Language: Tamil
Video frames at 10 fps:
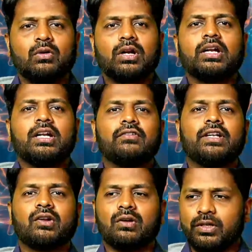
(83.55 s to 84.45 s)
உடனே என்ன
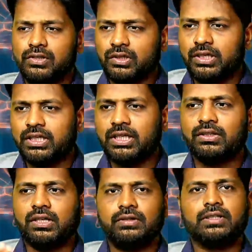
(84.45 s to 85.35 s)
பண்ணிடுறோம் அப்படின்னு சொன்னால்
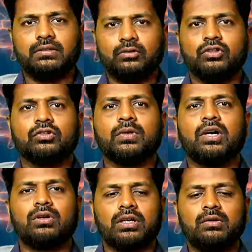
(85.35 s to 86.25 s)
ஏதாவது அவர் கொஞ்சம்
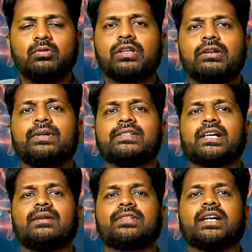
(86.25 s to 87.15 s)
கொஞ்சமாக ஒரு ரெண்டு மூணு தடவை பேச
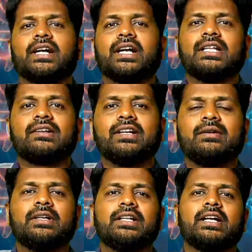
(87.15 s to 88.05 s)
ஆரம்பிச்சிடா நாலாவது தடவை
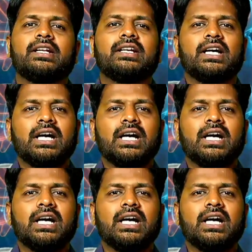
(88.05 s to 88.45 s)
என்ன பண்ணிடுறாரு